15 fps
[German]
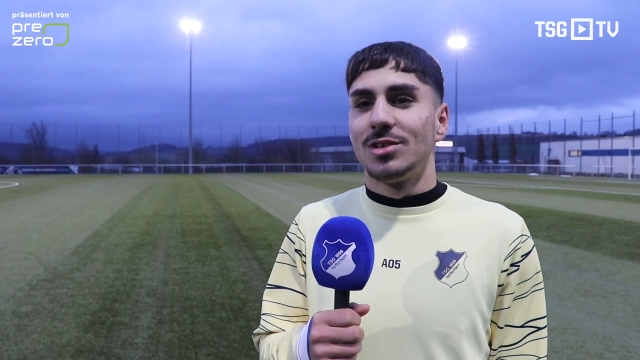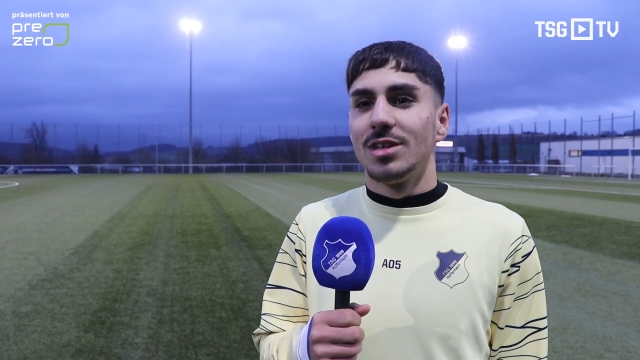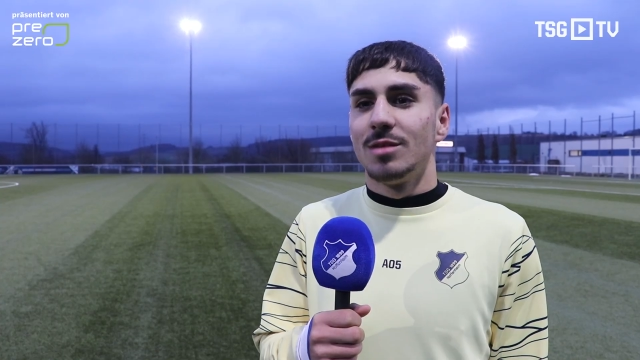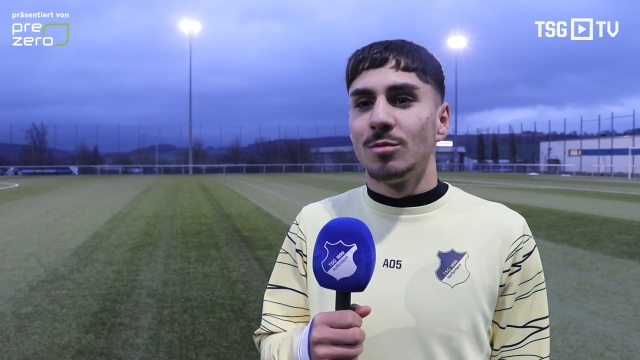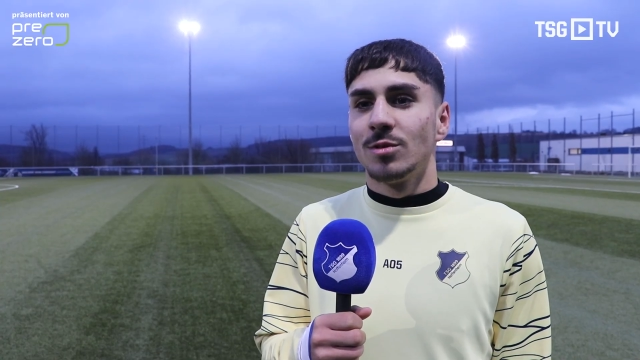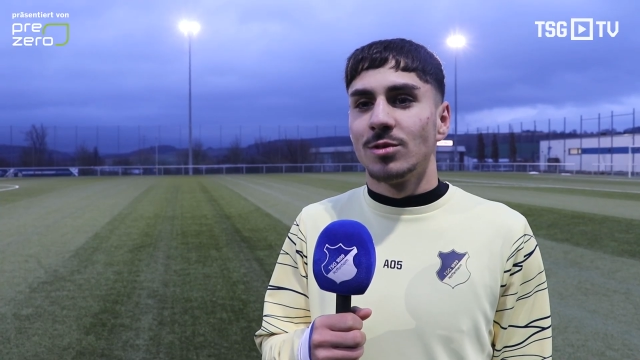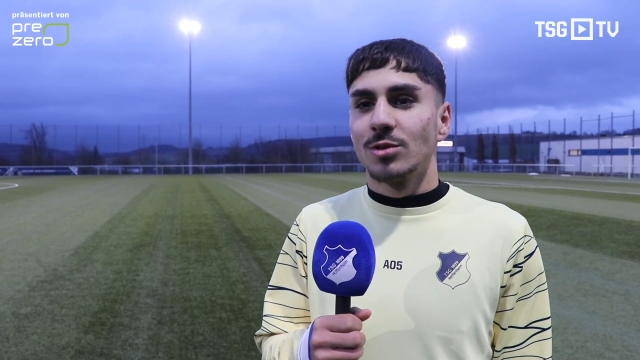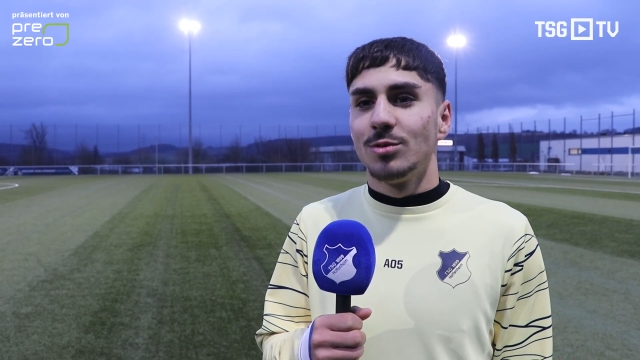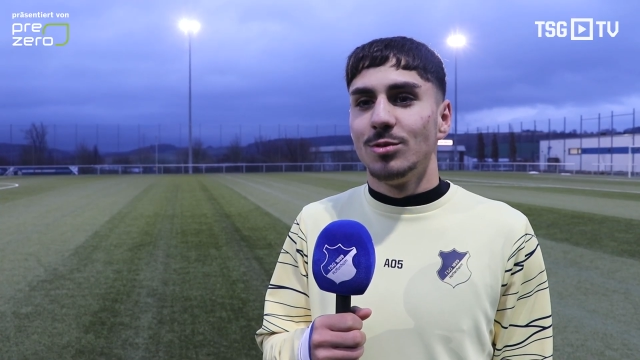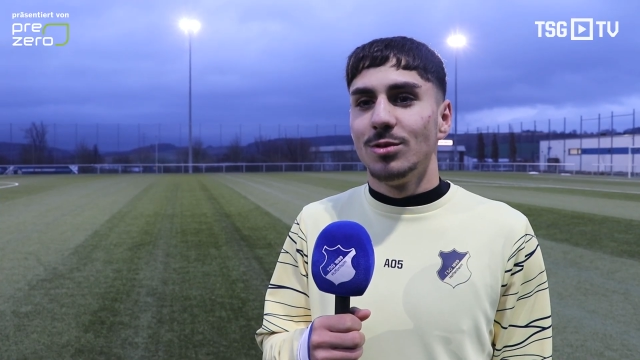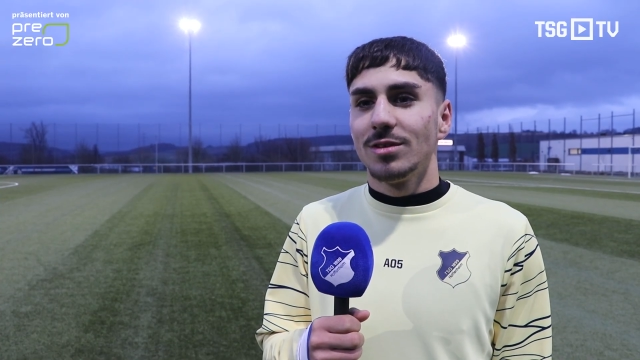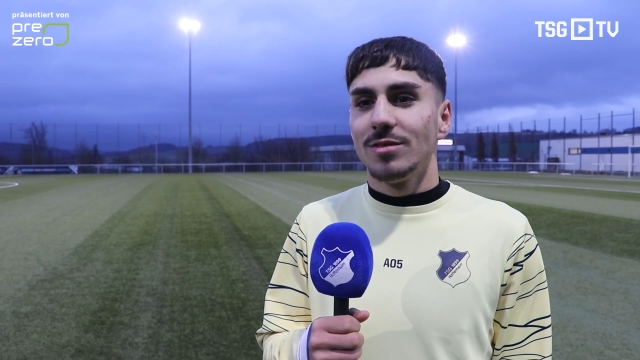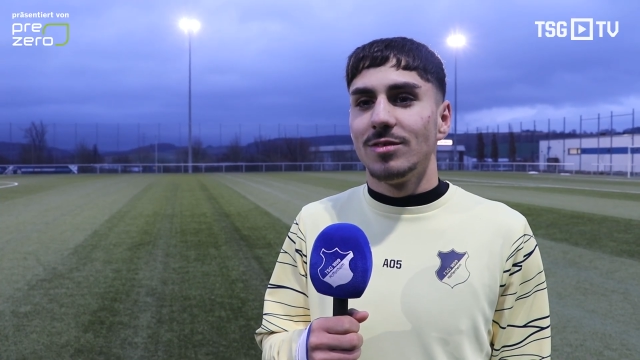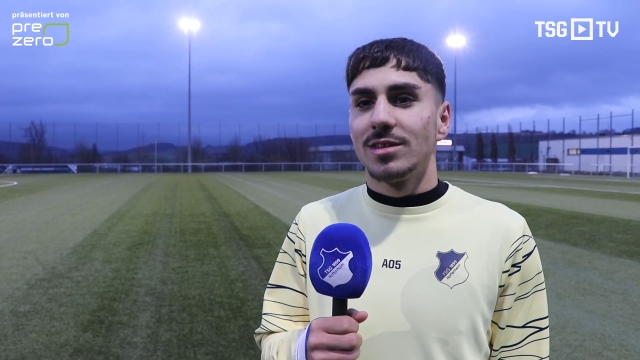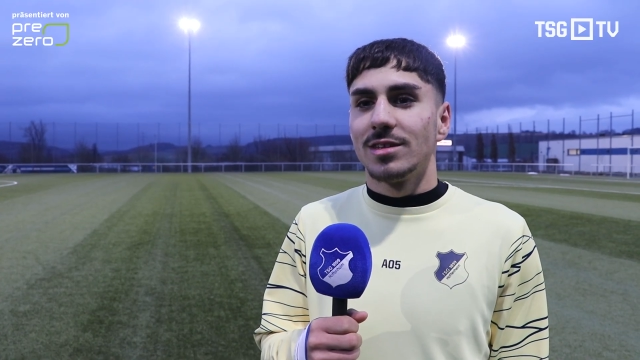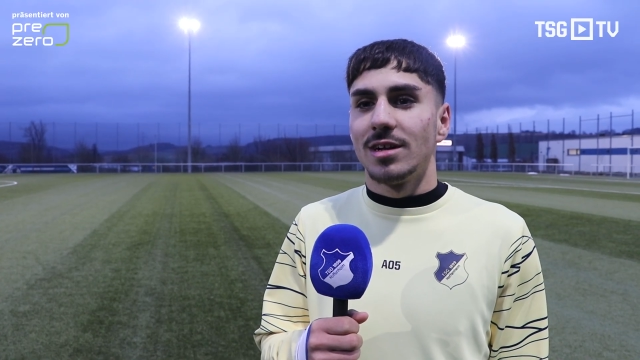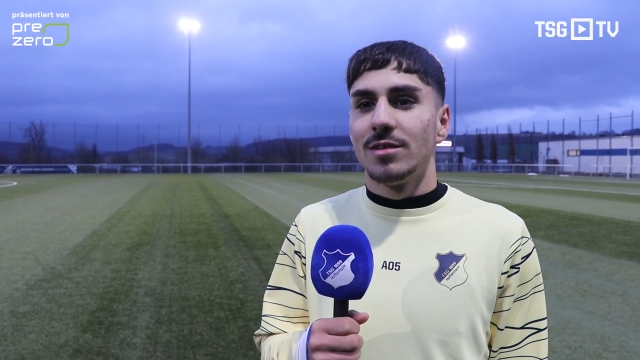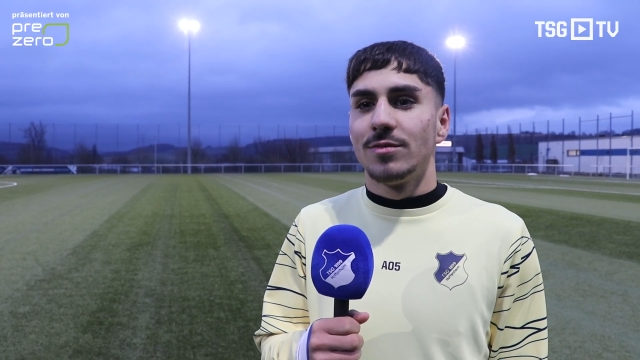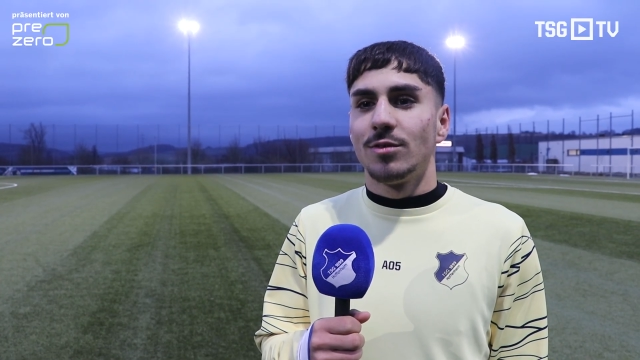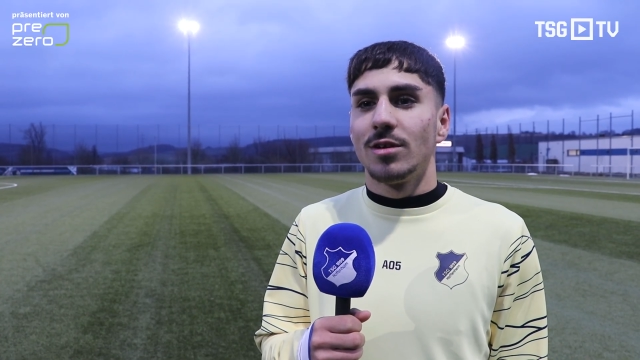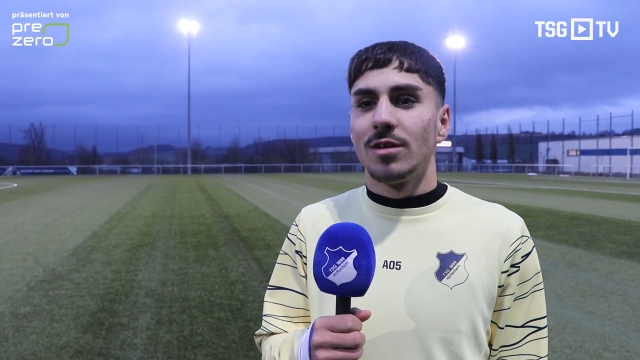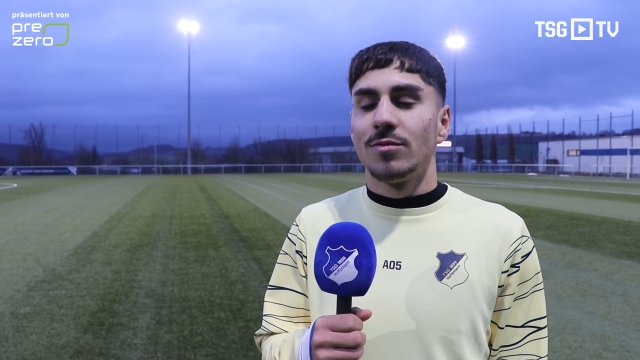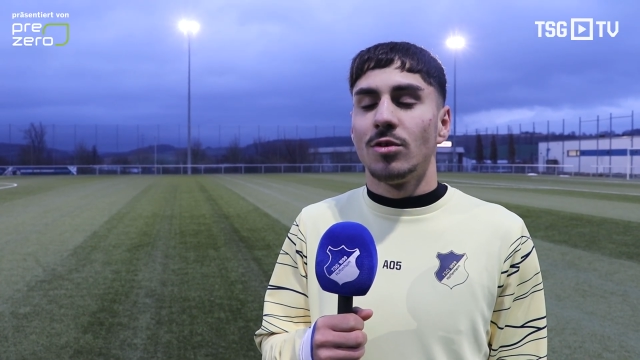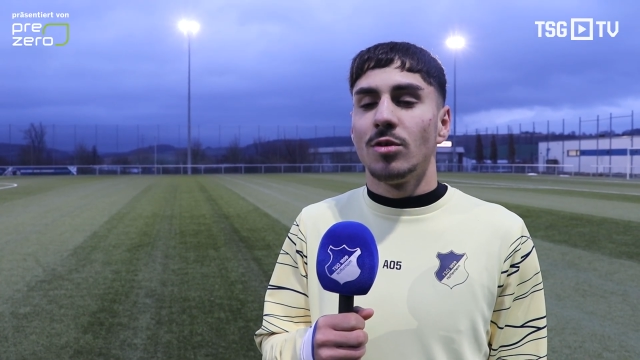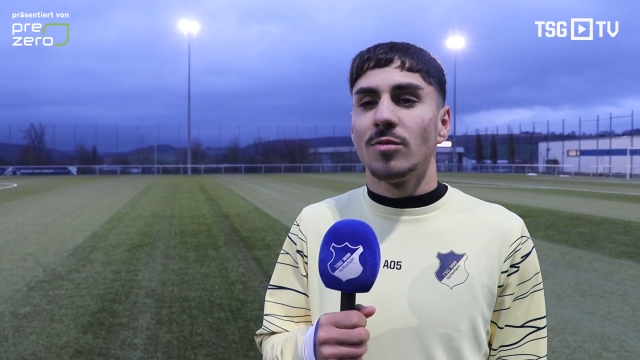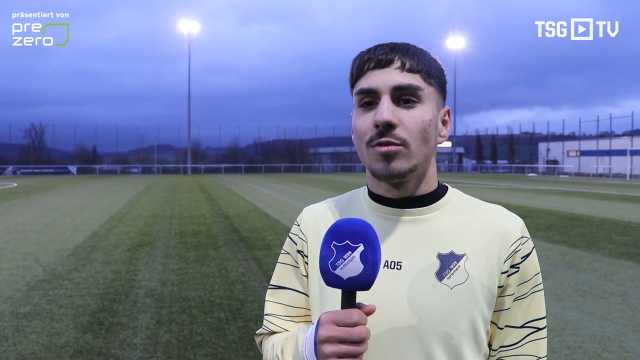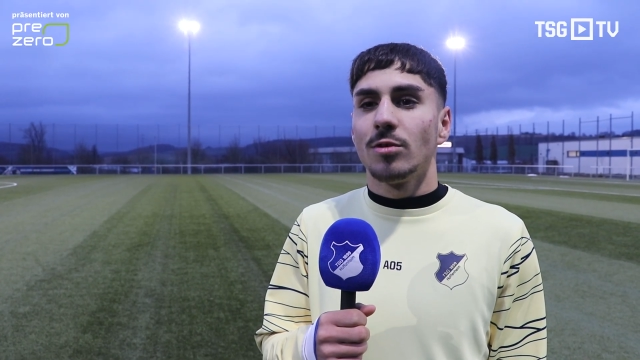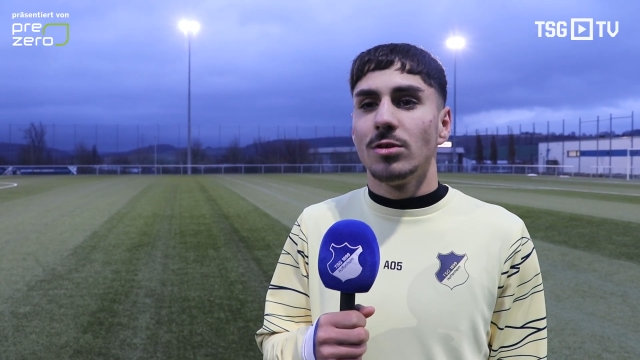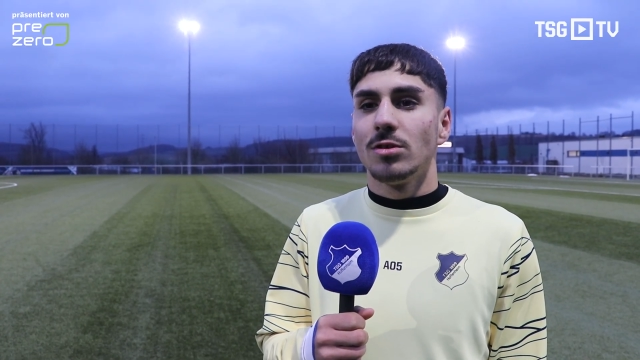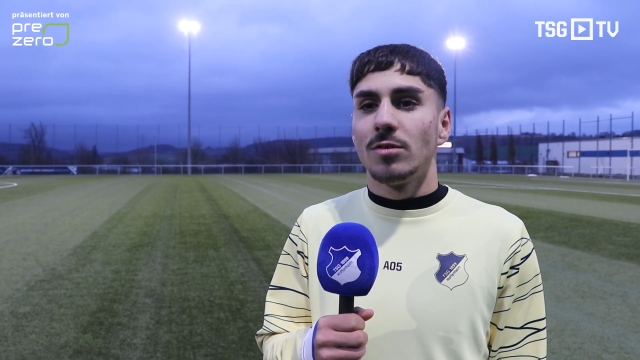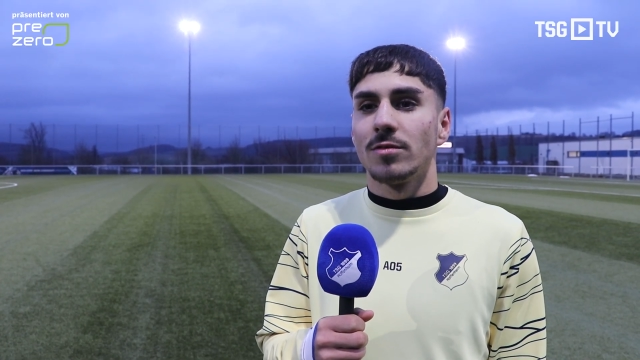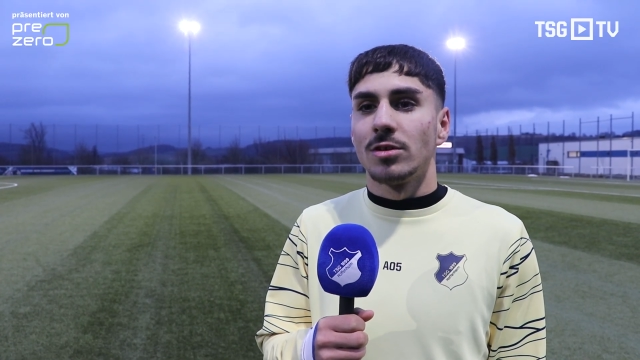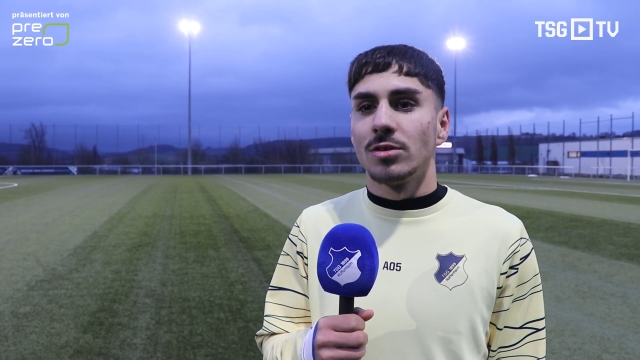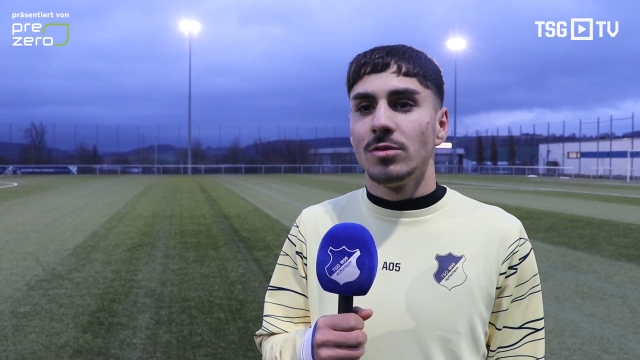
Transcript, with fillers: Stimmung ist gut, wir sind alle voller Vorfreude auf das